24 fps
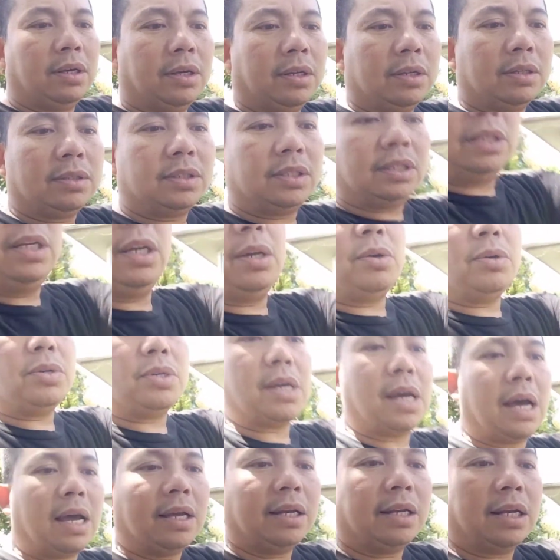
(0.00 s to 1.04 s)
chiniko
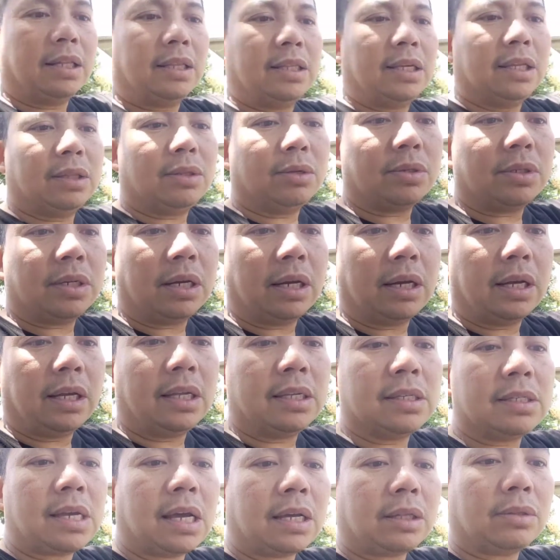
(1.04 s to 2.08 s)
siya. Nandito siya.
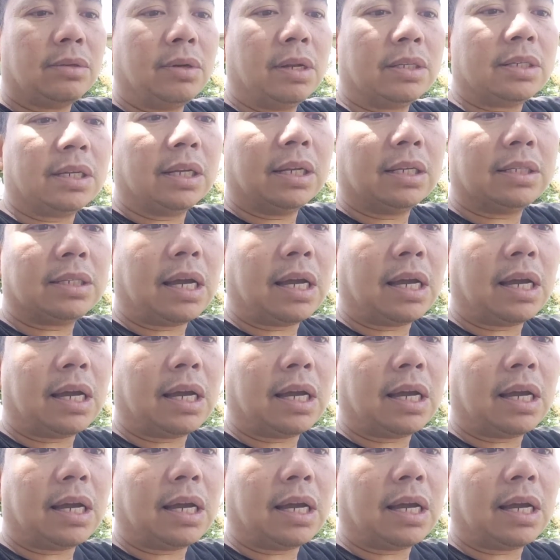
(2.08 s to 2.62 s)
Insakto lang siya. Nasa